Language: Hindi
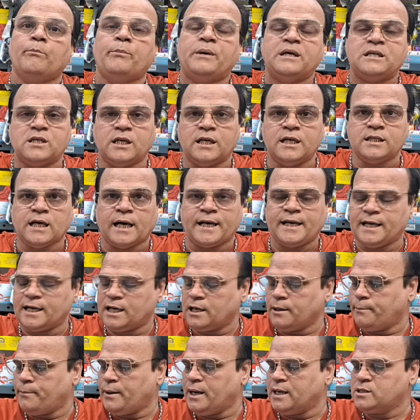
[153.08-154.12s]
बिजली जाने
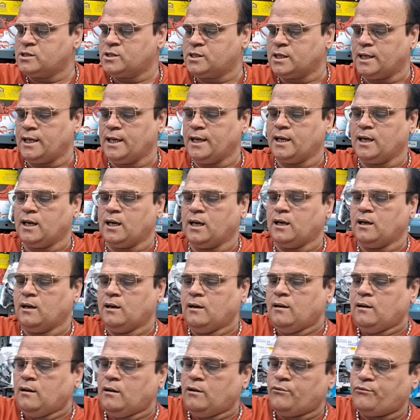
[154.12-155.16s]
के बाद चलेगा
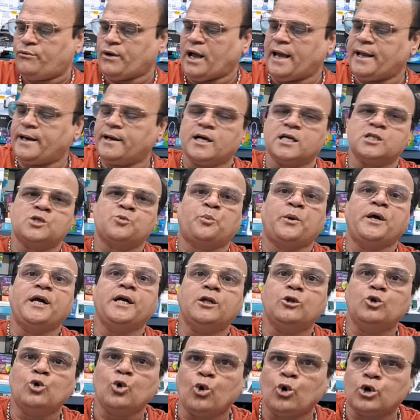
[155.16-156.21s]
फैन का
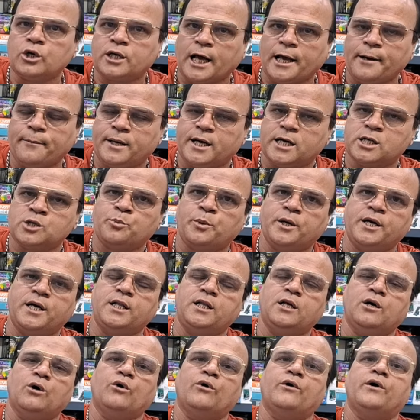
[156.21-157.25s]
स्पीड दो टाइप के स्पीड
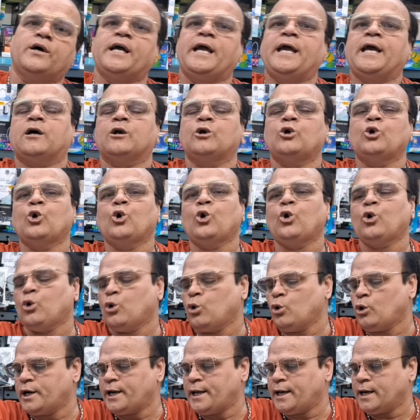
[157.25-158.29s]
दिया हुआ है एक लो
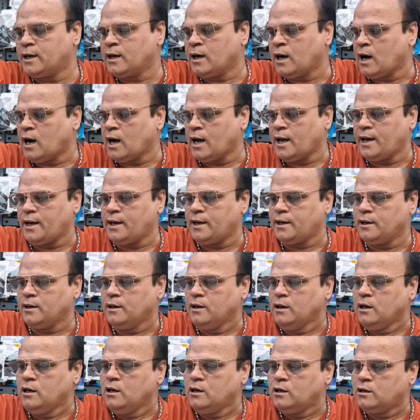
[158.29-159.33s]
और एक हाई
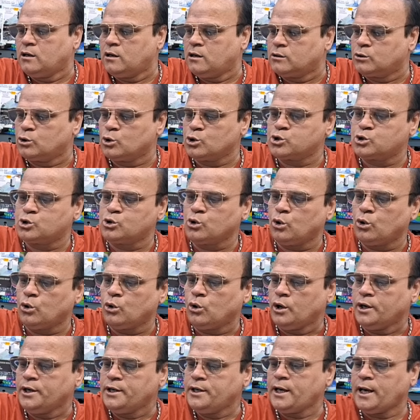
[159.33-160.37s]
दोस्तों
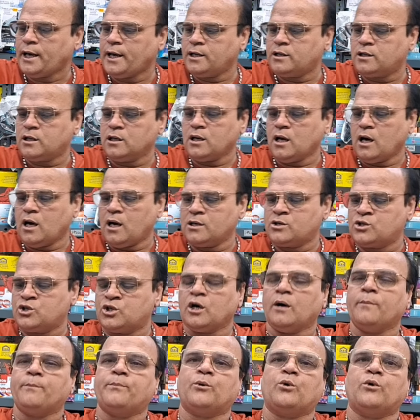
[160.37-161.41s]
ये इतना
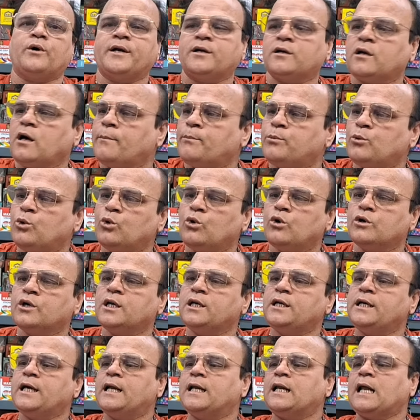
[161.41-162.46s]
अच्छा प्रोडक्ट आप लोगों के
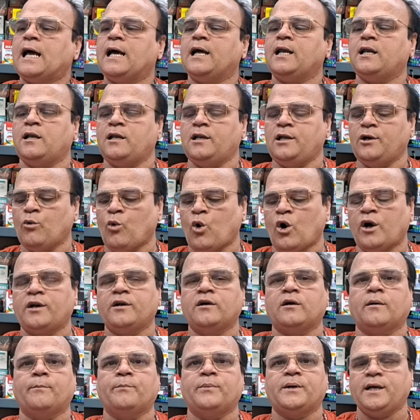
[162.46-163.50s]
लिए लाया लिवान
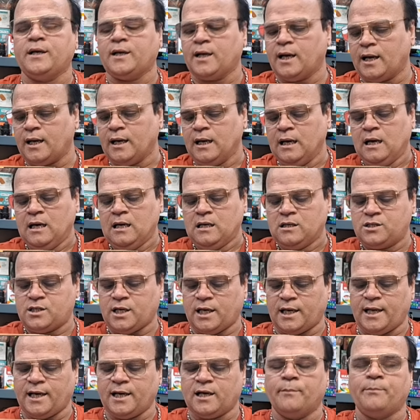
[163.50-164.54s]
कंपनी का है
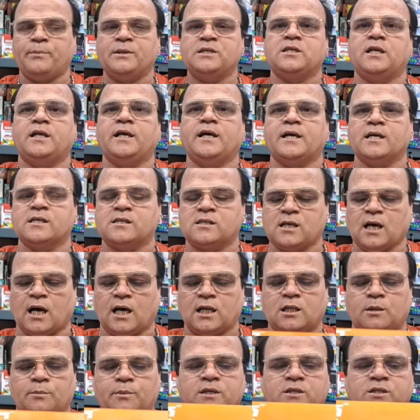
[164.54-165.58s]
चलेगा बिजली के
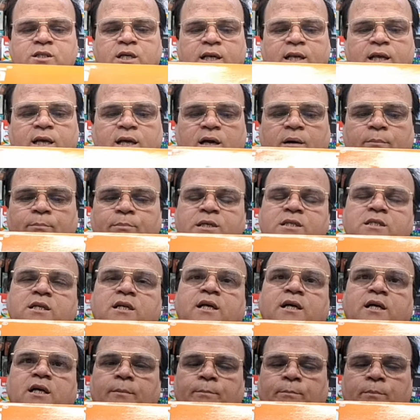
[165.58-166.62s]
साथ भी चलेगा
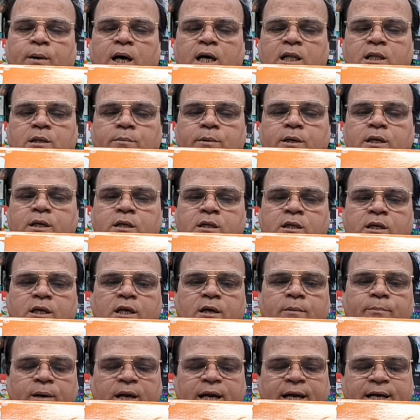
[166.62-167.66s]
बिजली के बाद भी
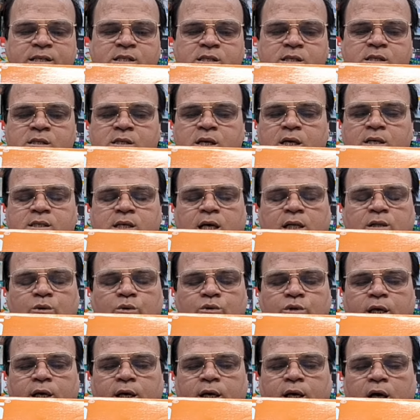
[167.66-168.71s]
थ्री ब्लेड्स इसके साथ
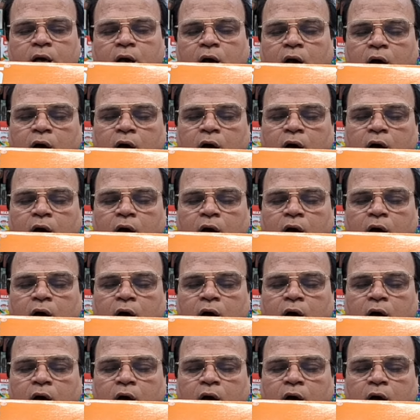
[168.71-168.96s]
होते हैं